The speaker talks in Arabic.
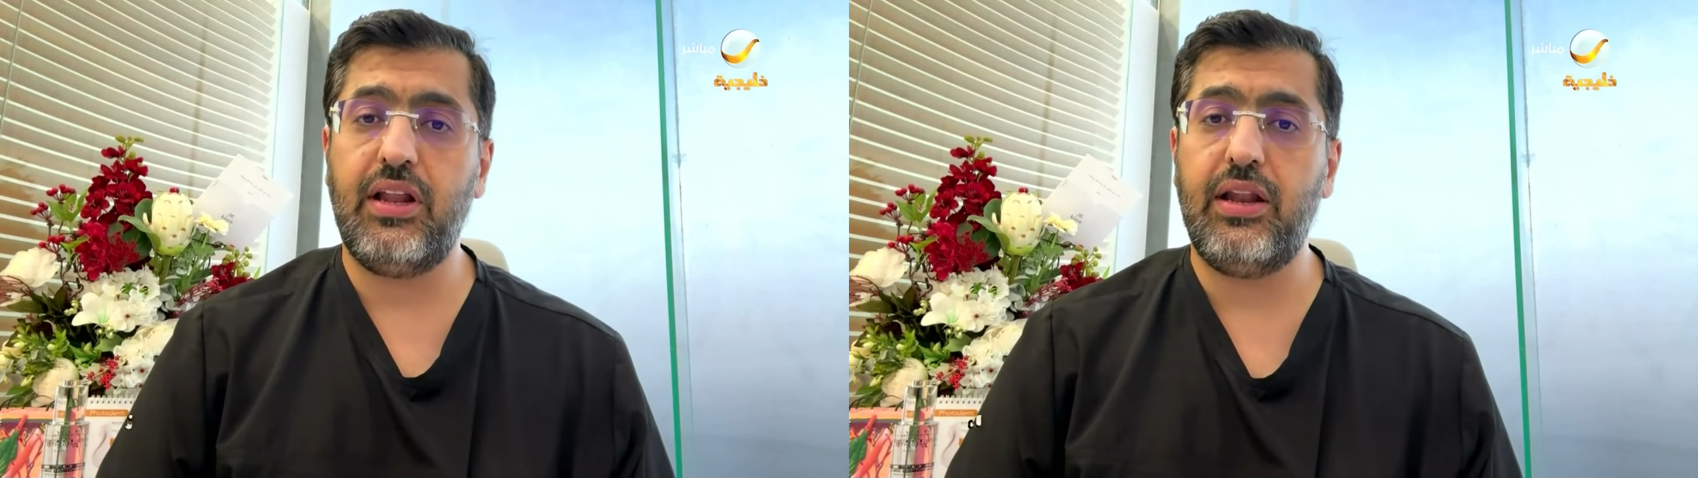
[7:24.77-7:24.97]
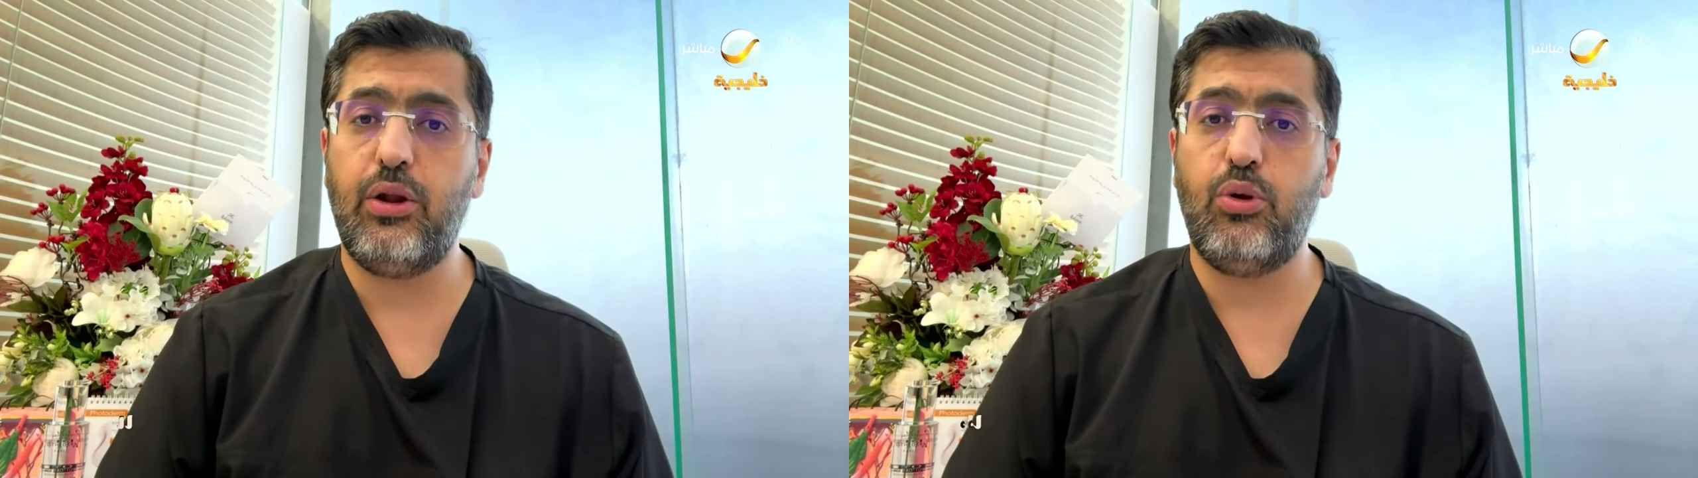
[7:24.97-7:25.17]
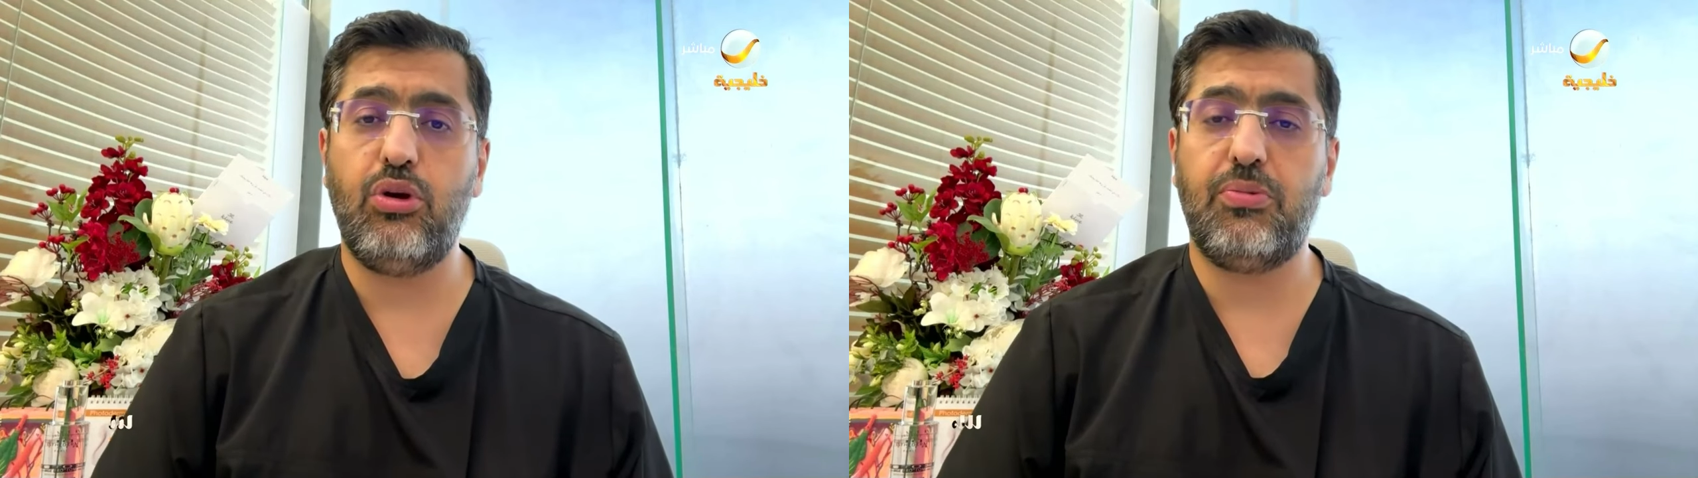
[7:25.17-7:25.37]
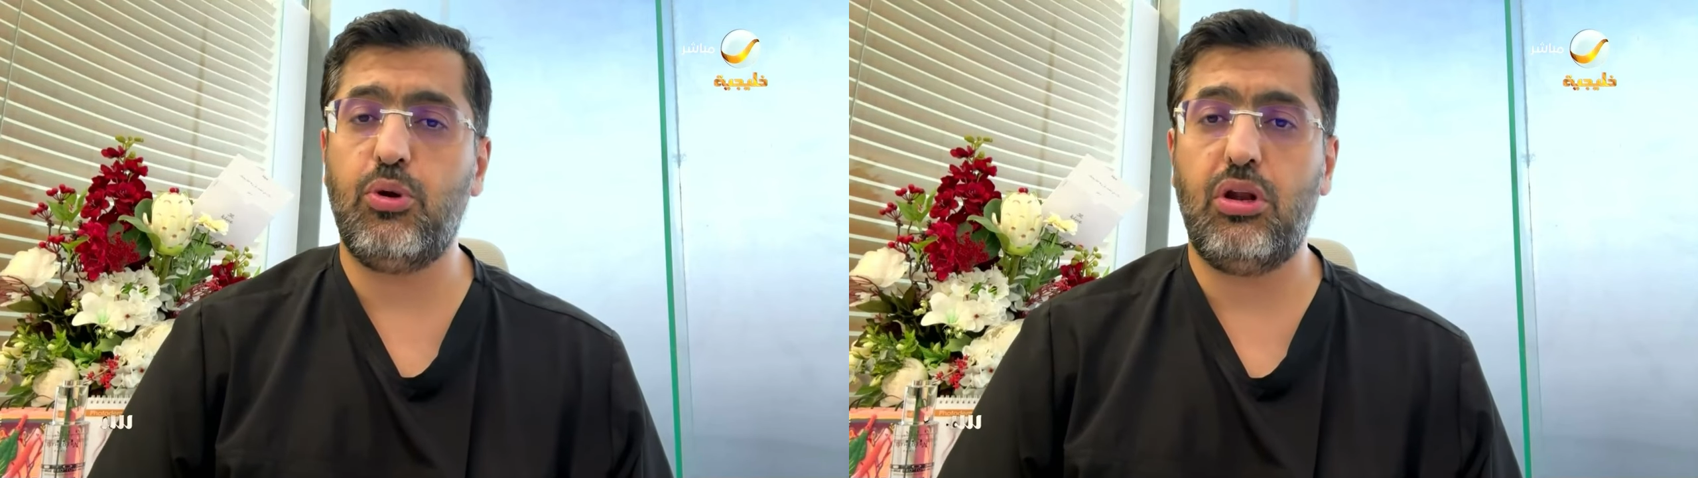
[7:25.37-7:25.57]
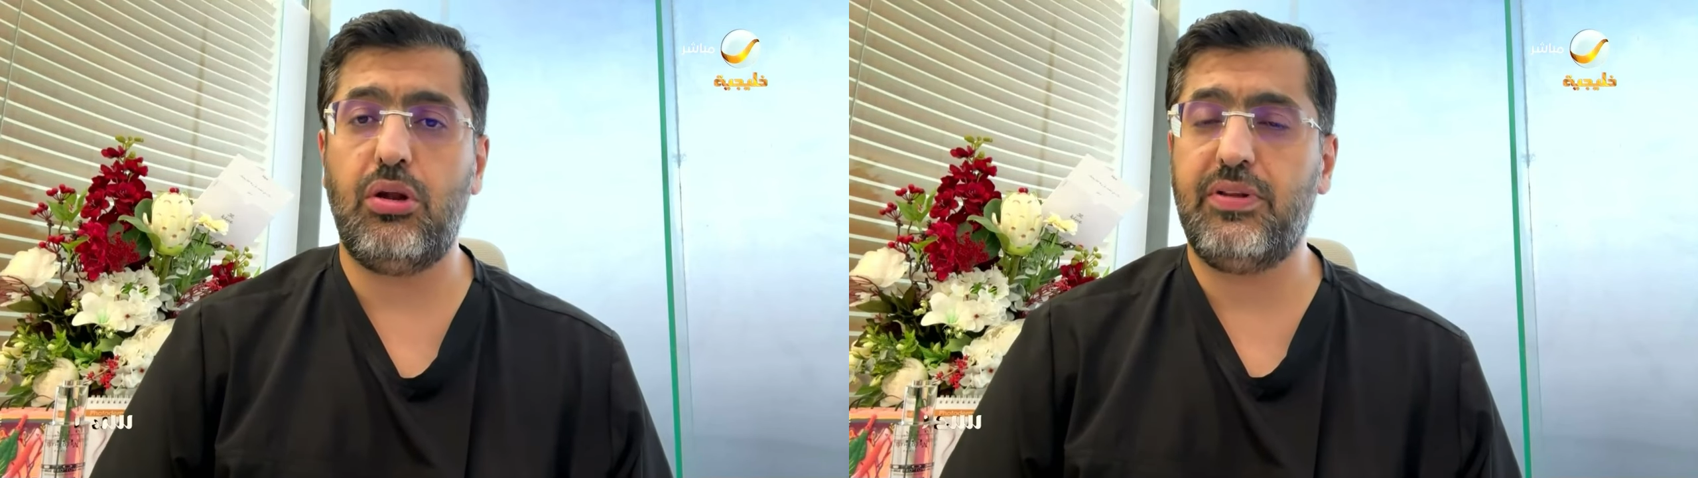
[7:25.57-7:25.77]
الحال انه يجب
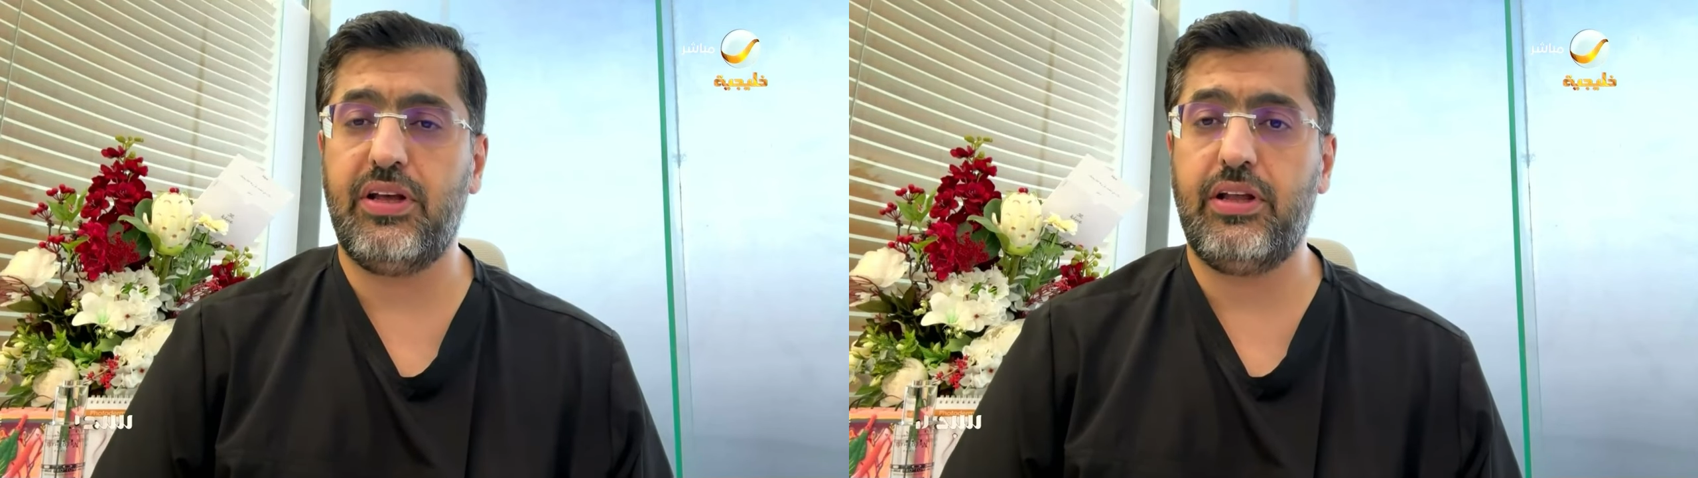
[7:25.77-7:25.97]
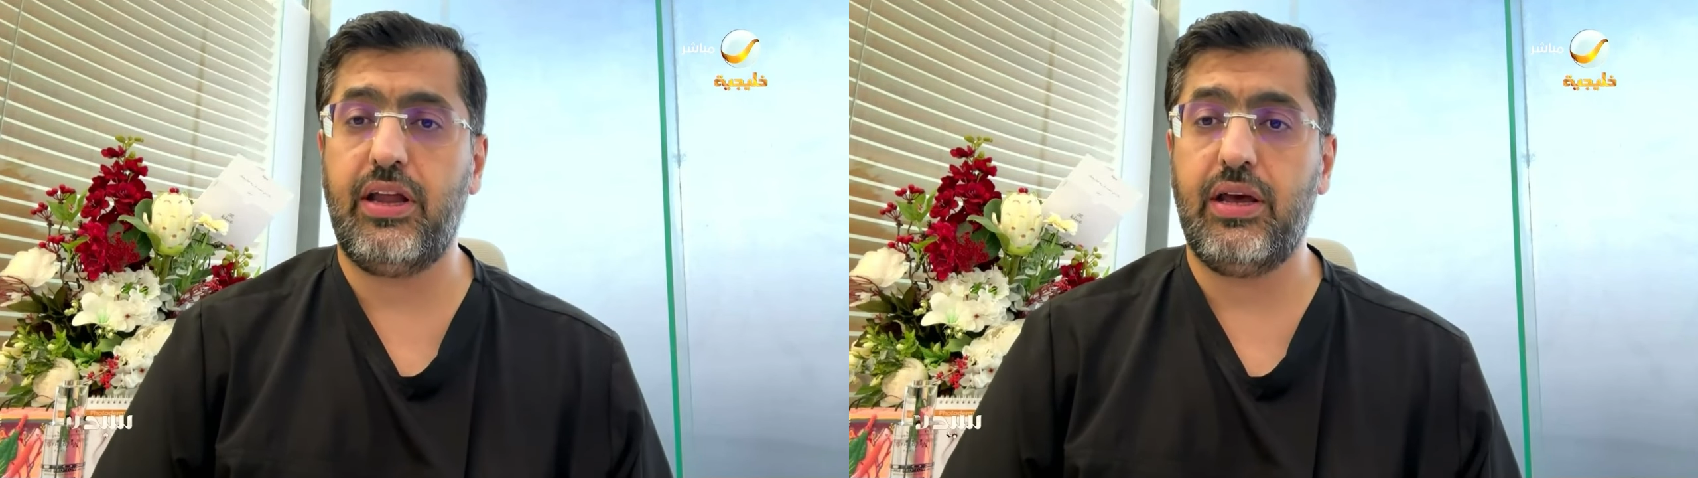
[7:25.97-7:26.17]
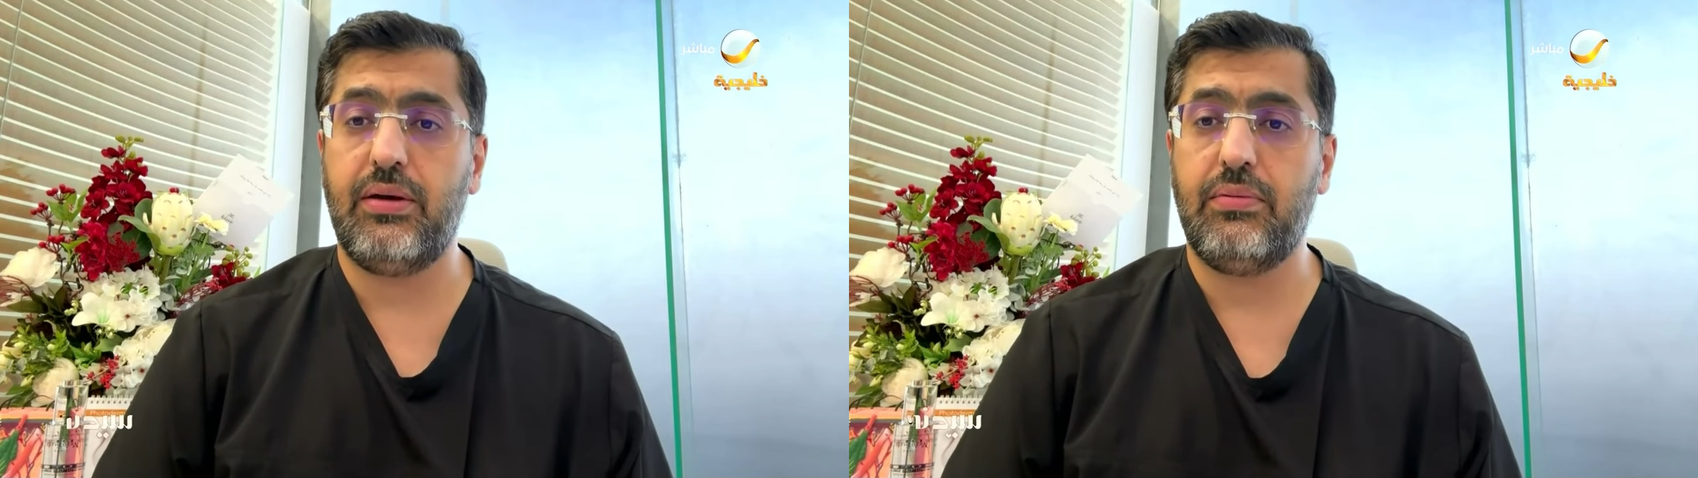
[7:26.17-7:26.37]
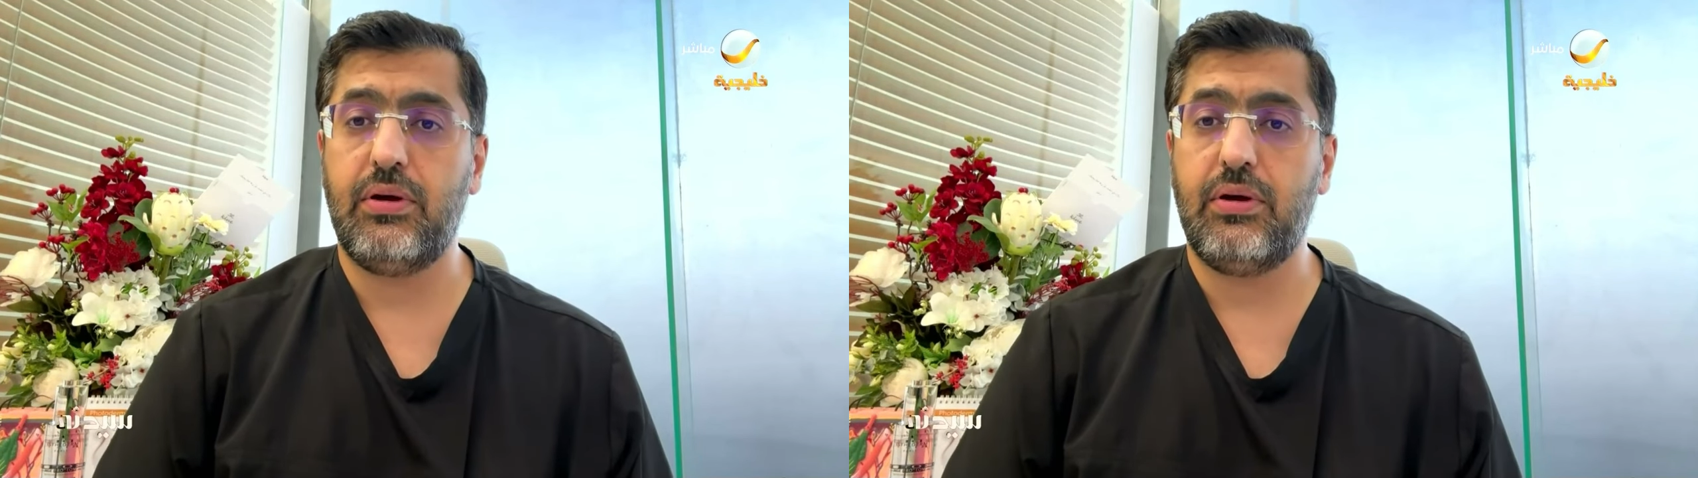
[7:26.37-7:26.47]
ان نبتعد عنها.